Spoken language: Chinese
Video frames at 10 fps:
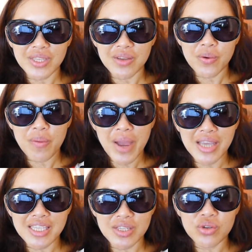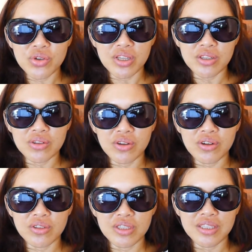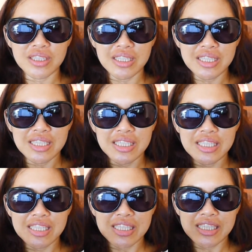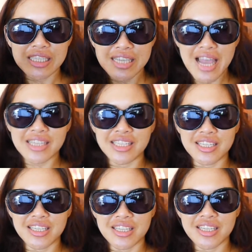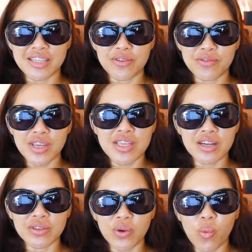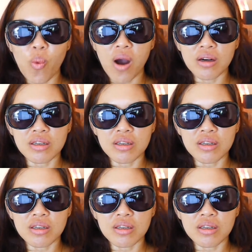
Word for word: 因为排精血的时候呢，你的下行气非常的旺，